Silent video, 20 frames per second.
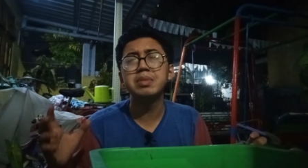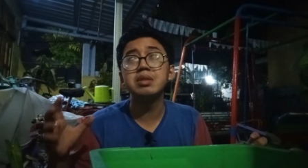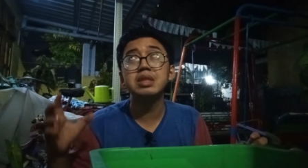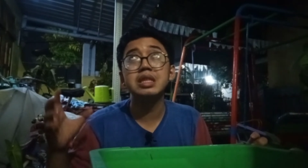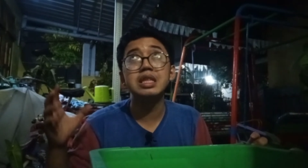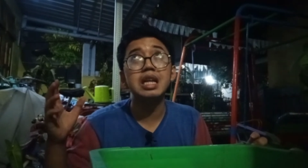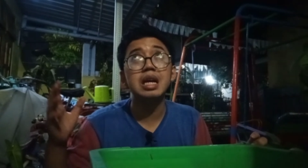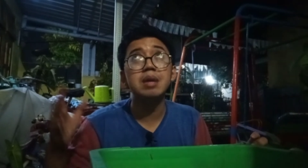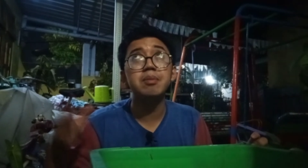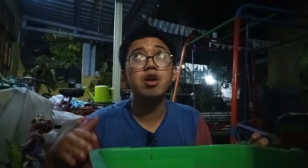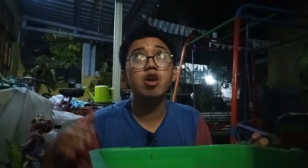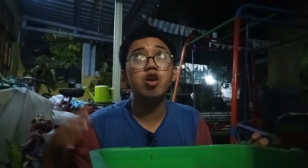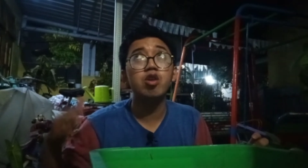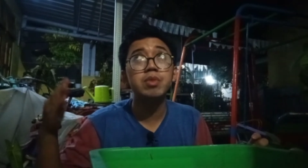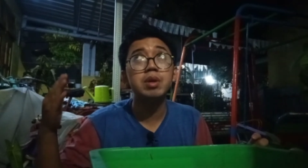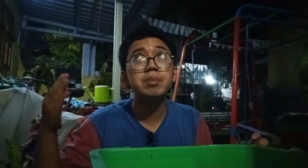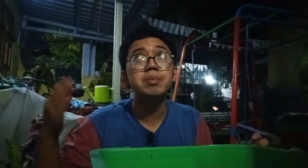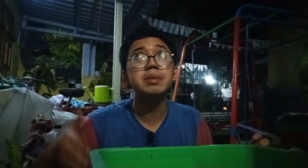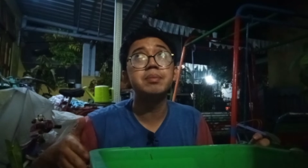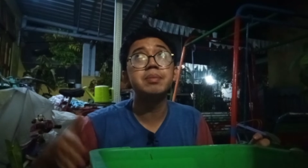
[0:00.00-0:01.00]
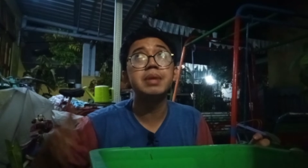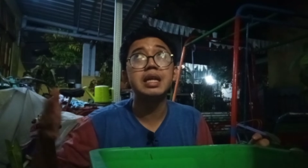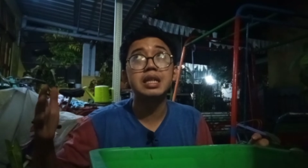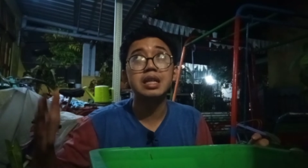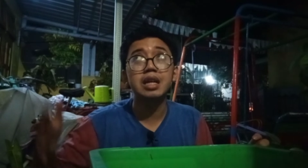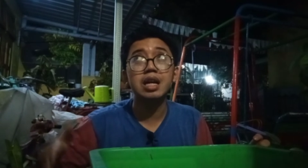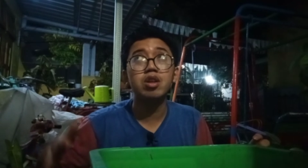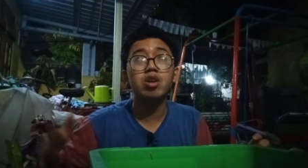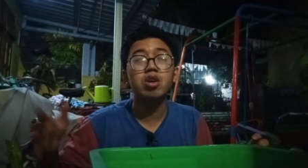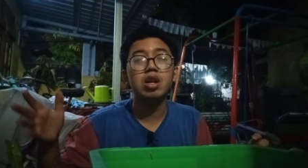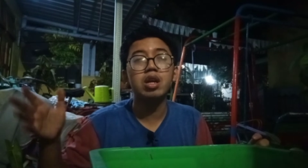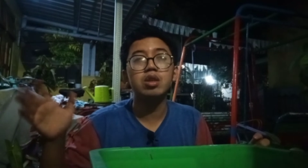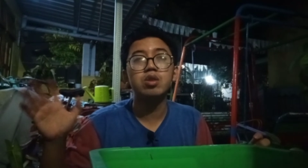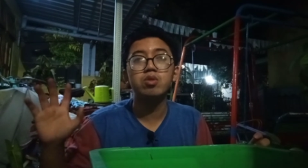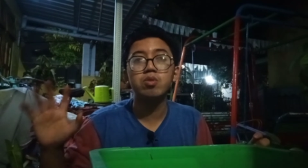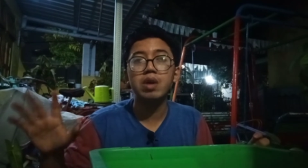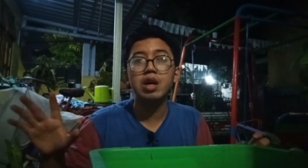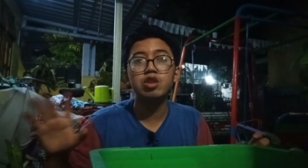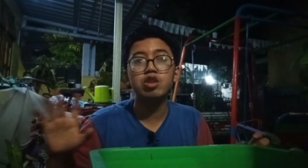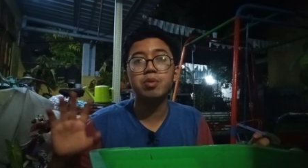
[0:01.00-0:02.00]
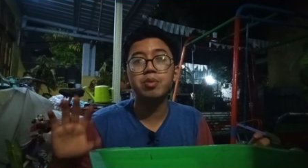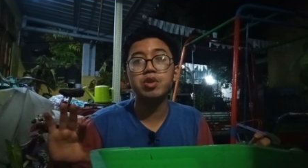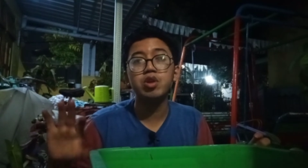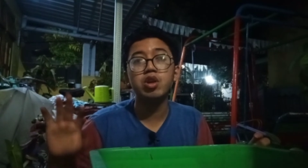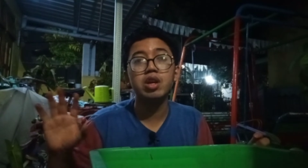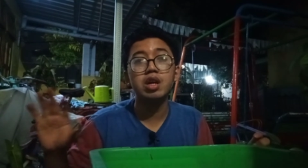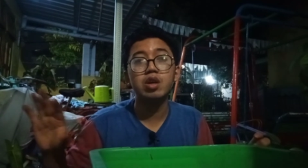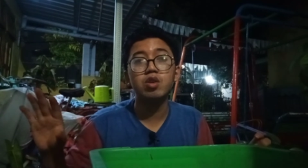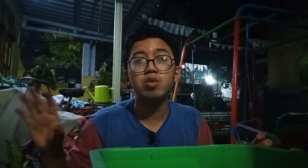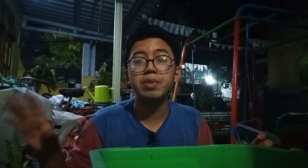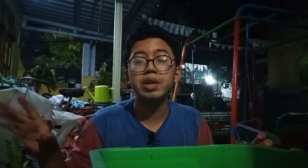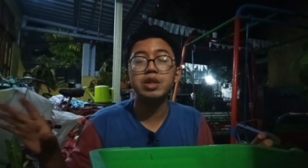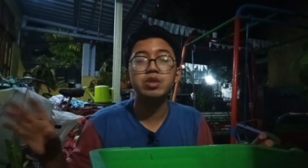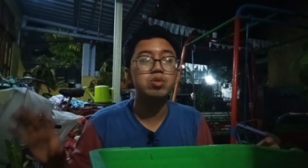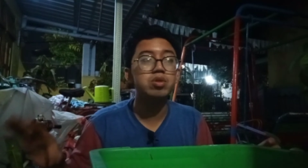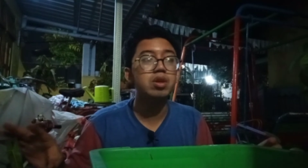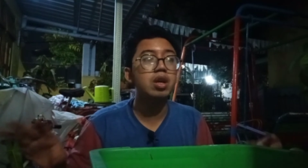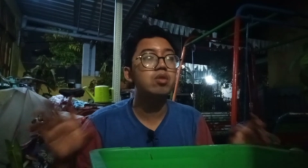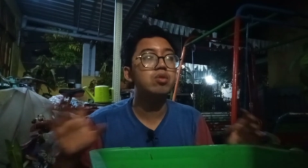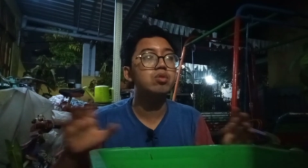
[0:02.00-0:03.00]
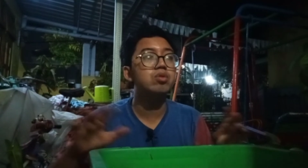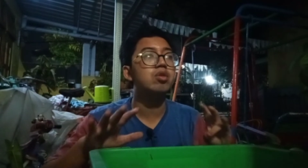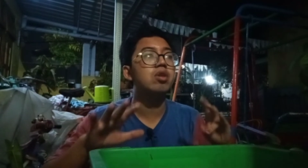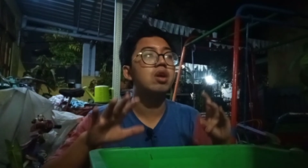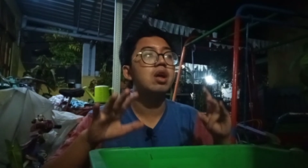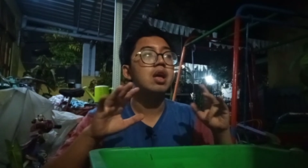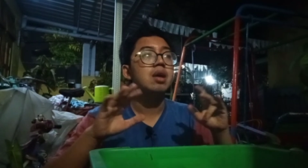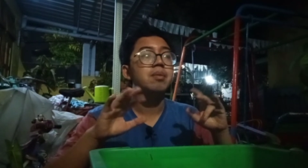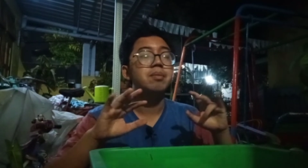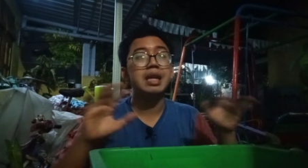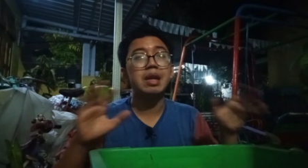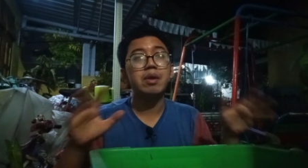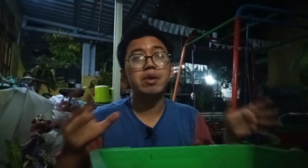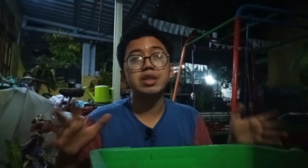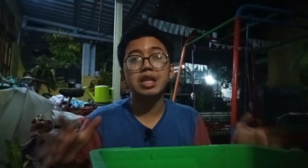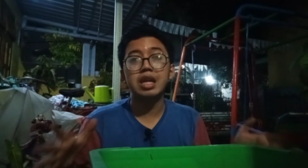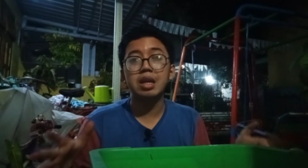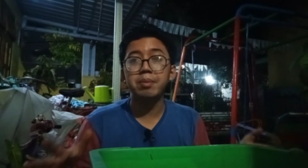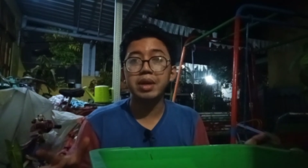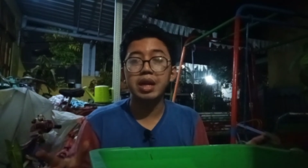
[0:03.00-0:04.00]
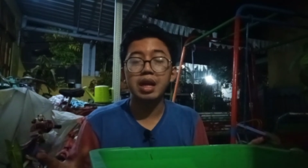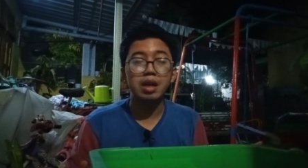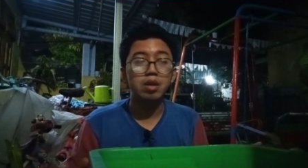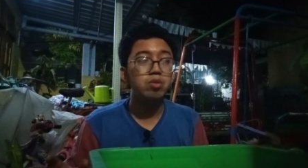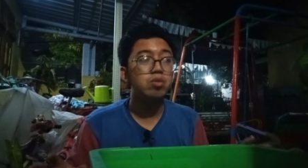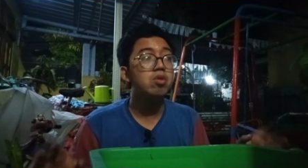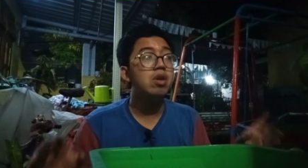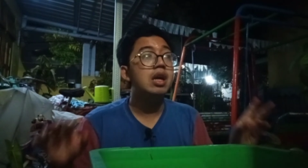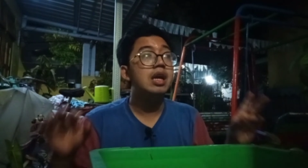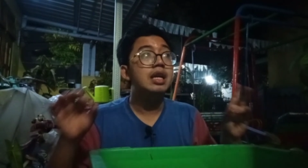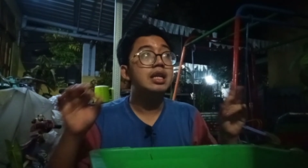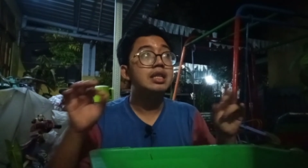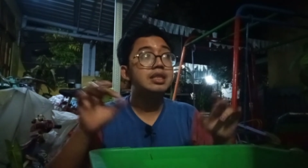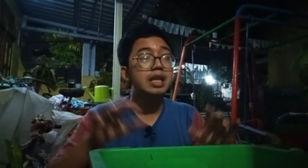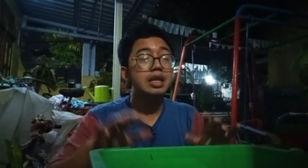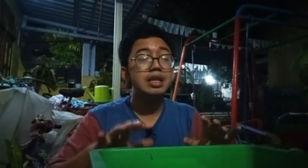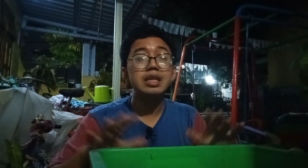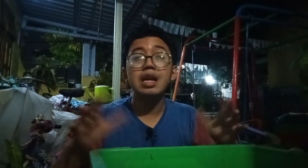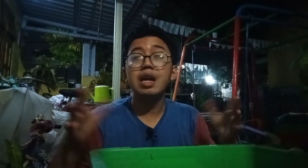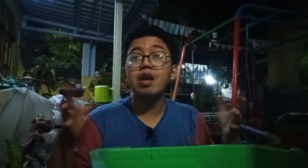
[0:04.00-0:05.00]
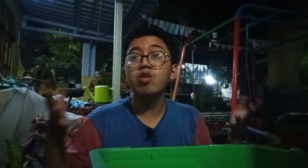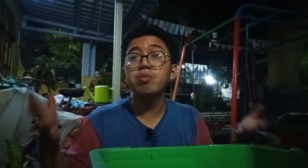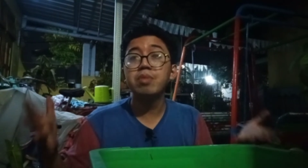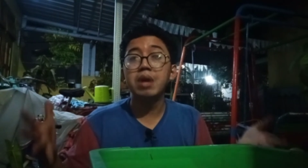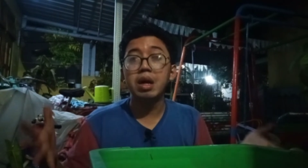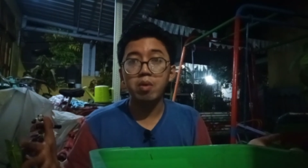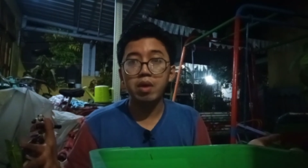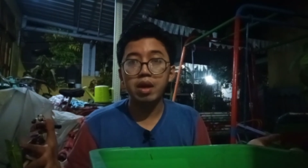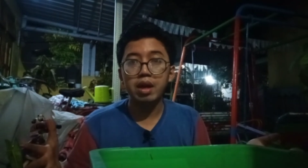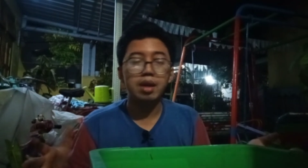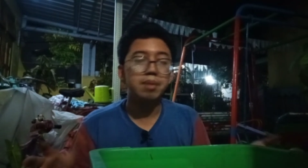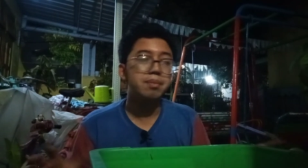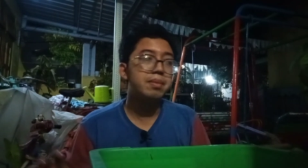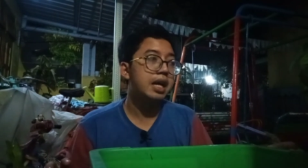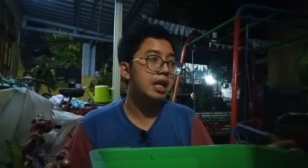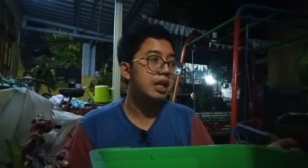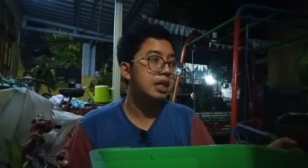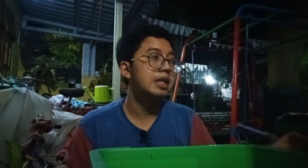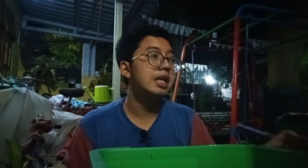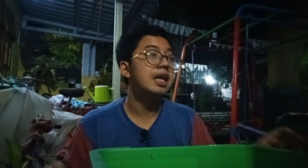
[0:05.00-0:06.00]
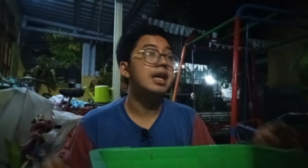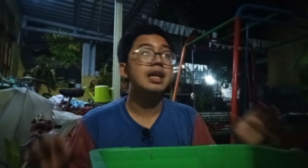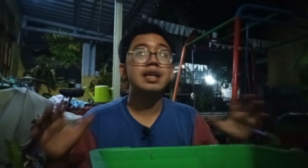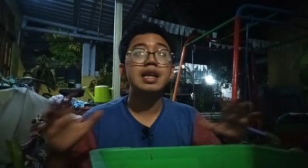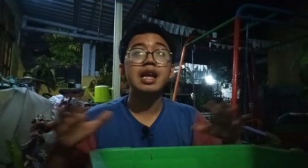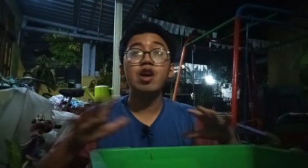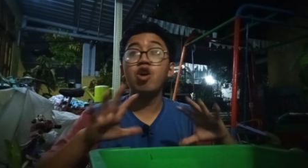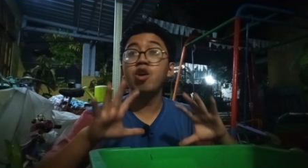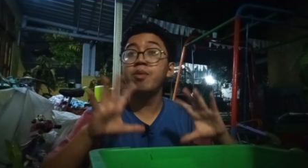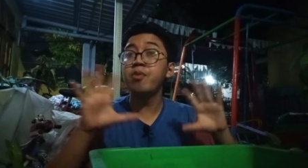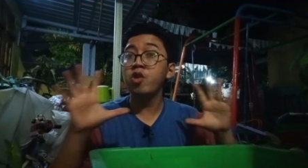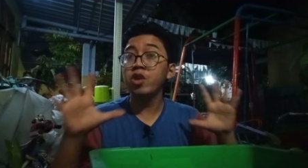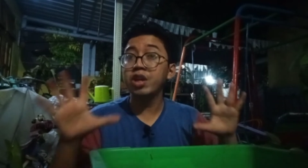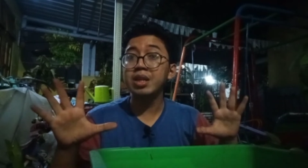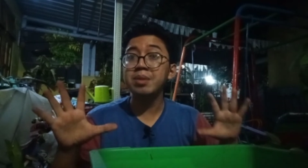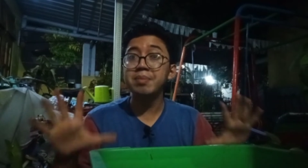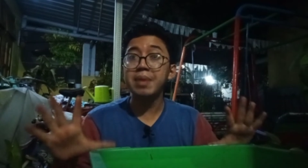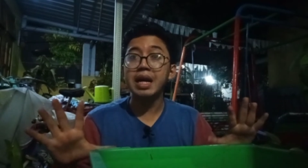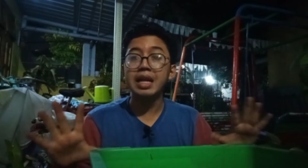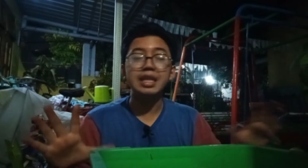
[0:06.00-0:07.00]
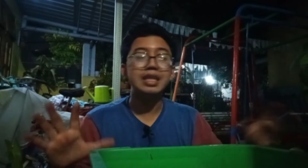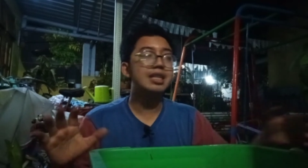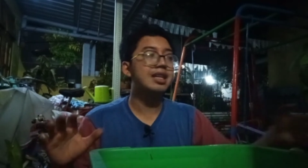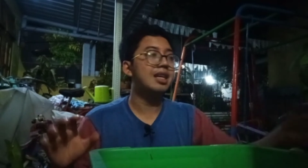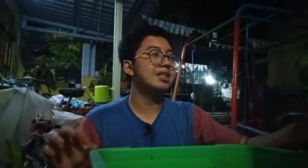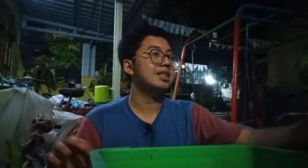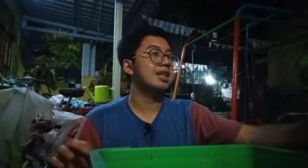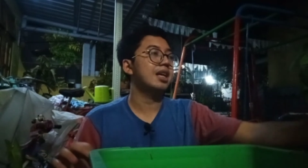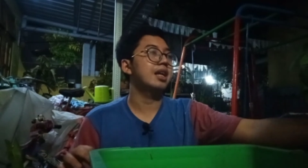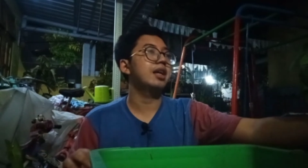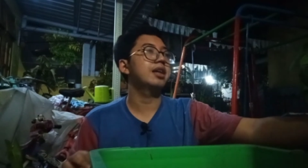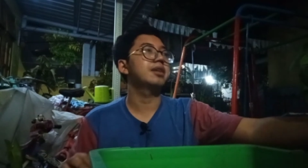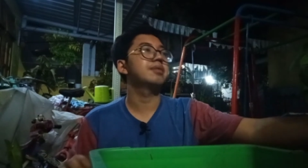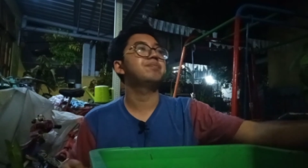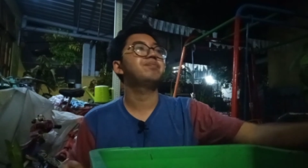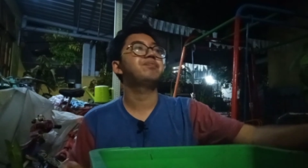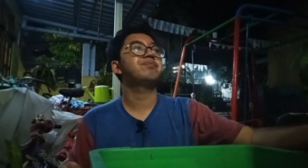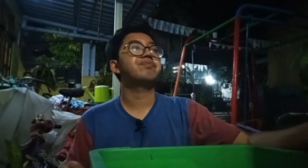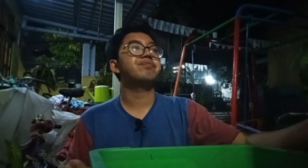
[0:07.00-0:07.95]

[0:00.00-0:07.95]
tidak mau membebankan orang tua ataupun orang rumah juga untuk merawat tanaman aku jadi aku bawa ke Bali nah ngomongin Bali ya sekarang